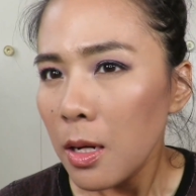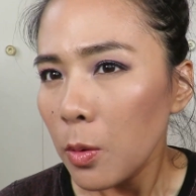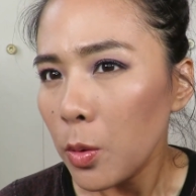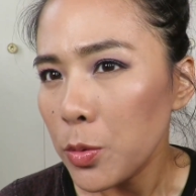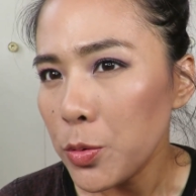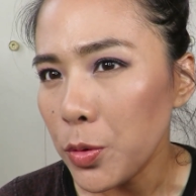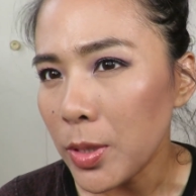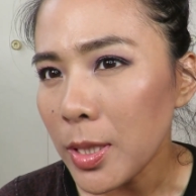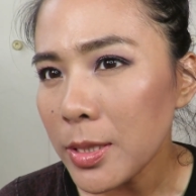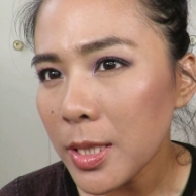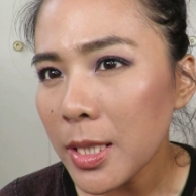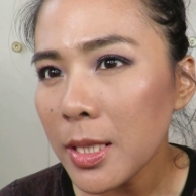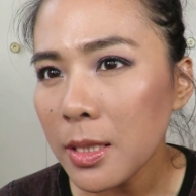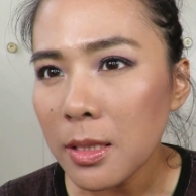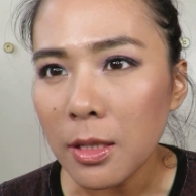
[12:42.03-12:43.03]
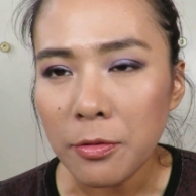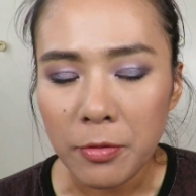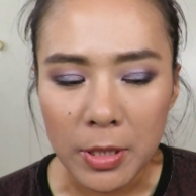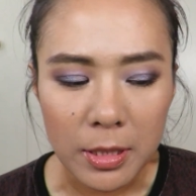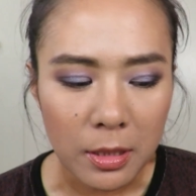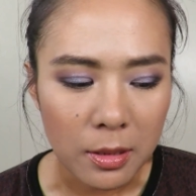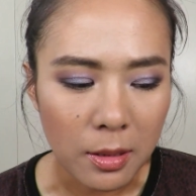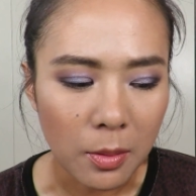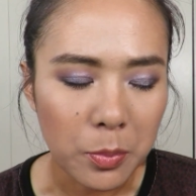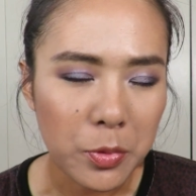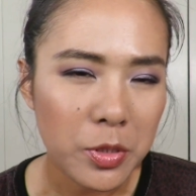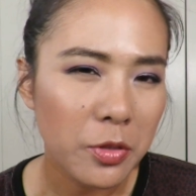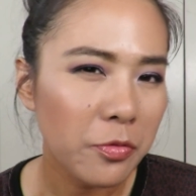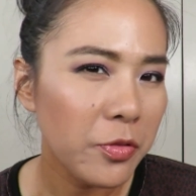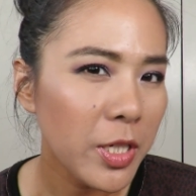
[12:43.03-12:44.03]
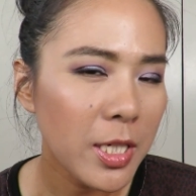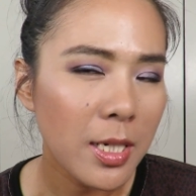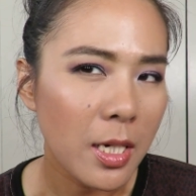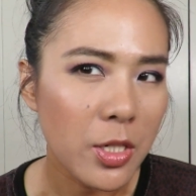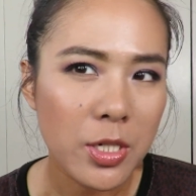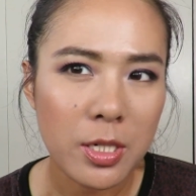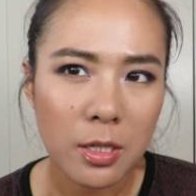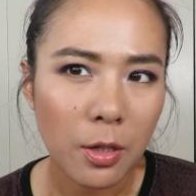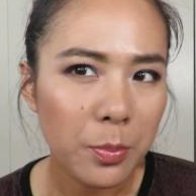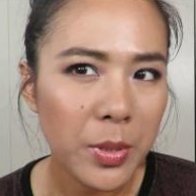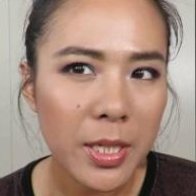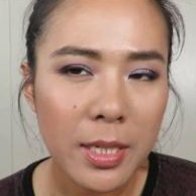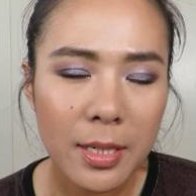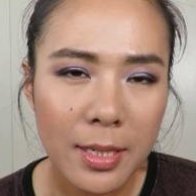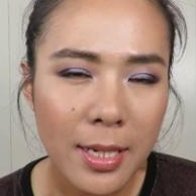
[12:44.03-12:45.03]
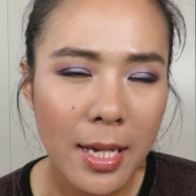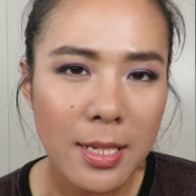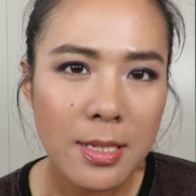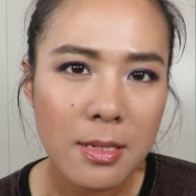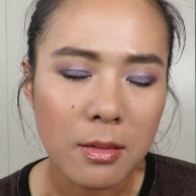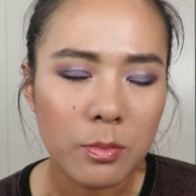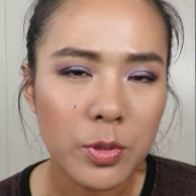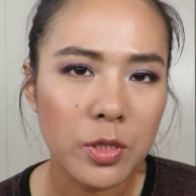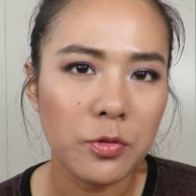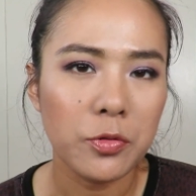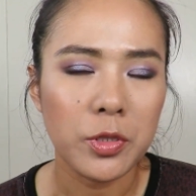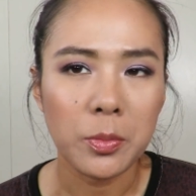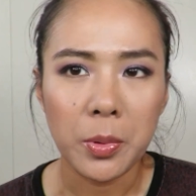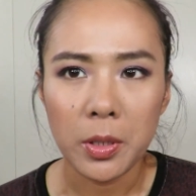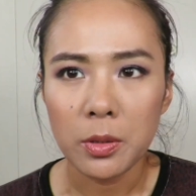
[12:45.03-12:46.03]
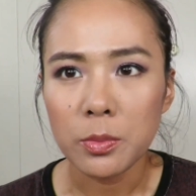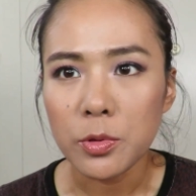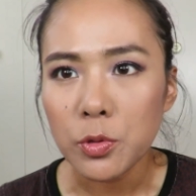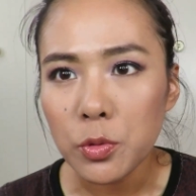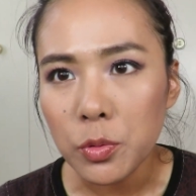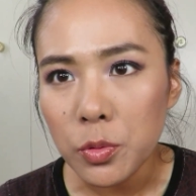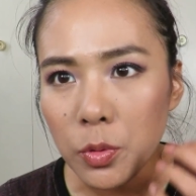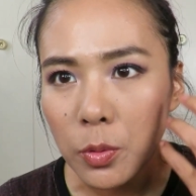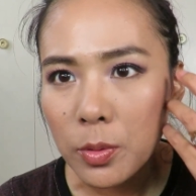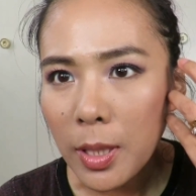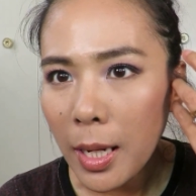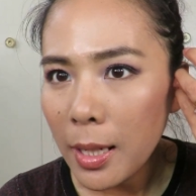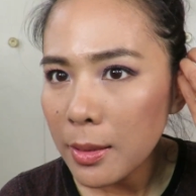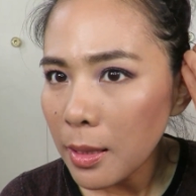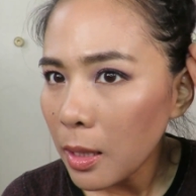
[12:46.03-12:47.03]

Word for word: 我觉得这一个粉底呢，不是非常适合偏干型皮肤的朋友们去用它。